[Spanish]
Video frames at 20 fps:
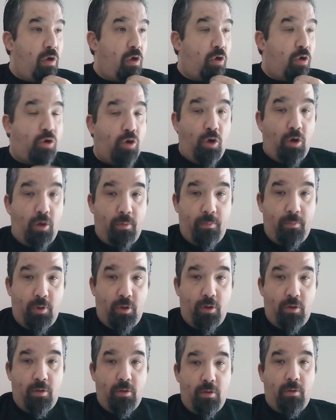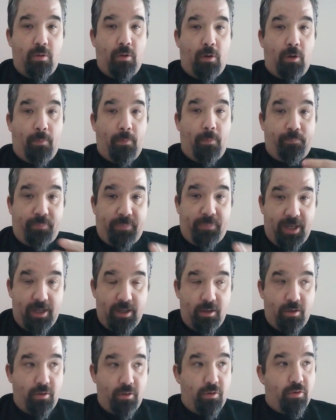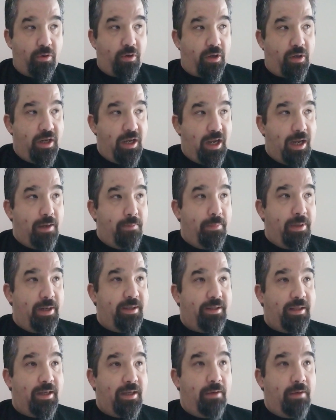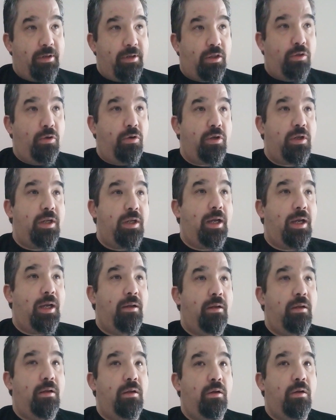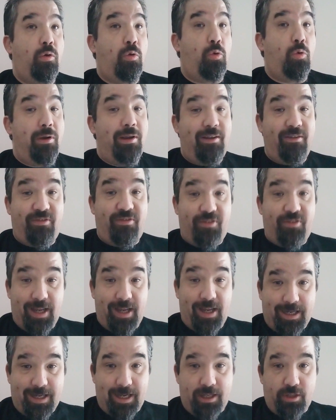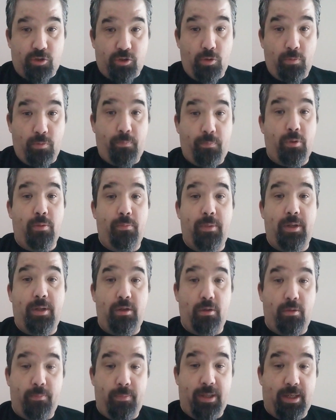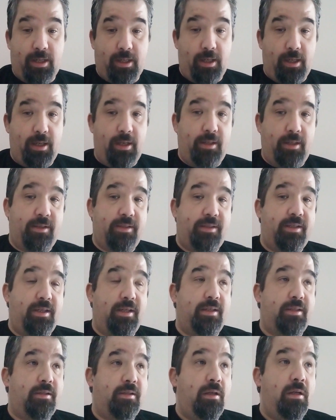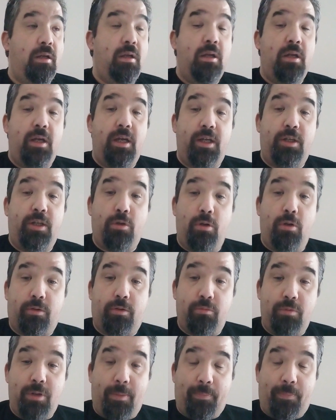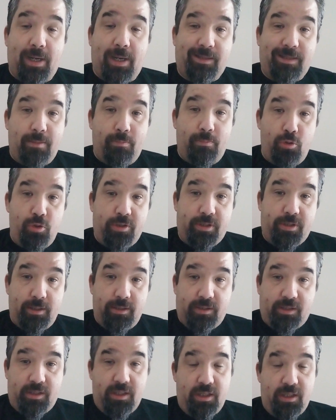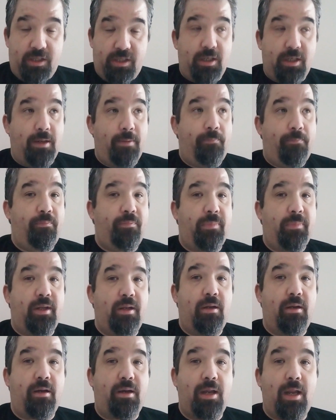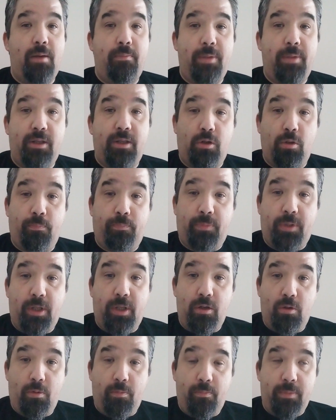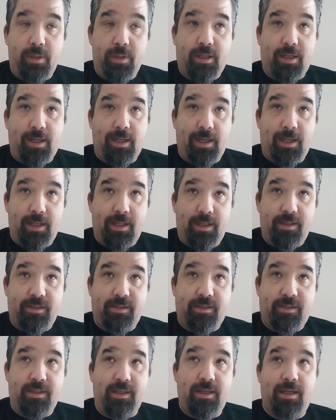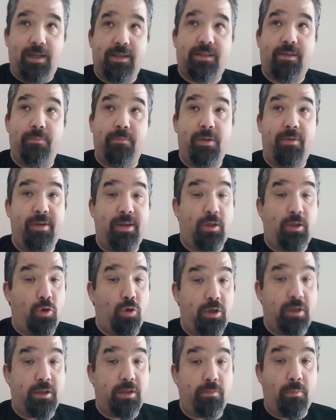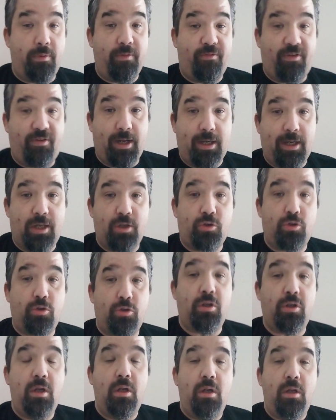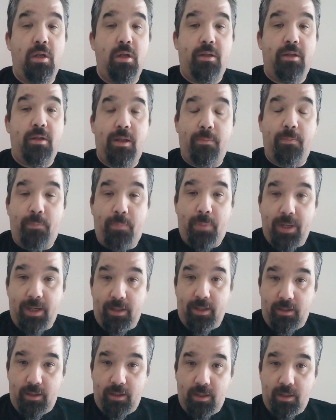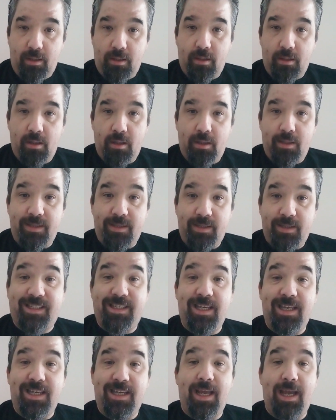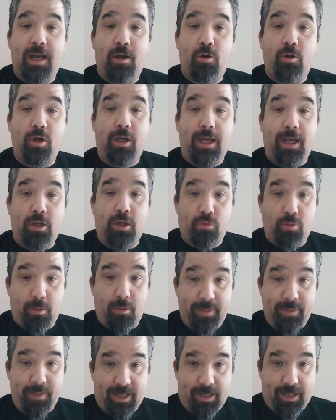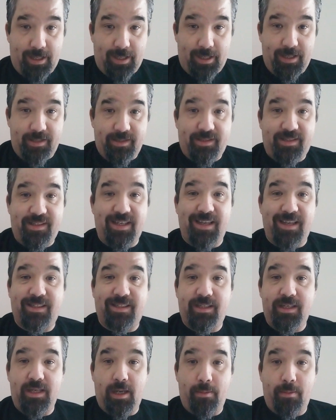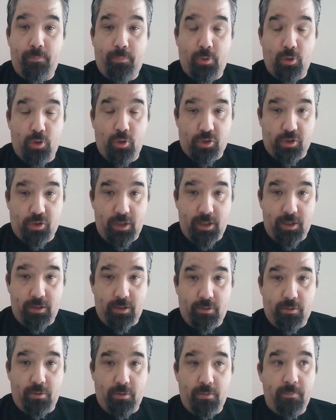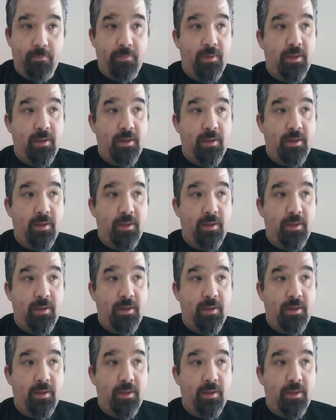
¿Cómo obtengo realmente la victoria o el fracaso por medio de mis creencias? Esto es una parte muy sencilla. Realmente obtengo mis creencias, mis victorias o mis fracasos. Depende si le hago caso a mis creencias 100%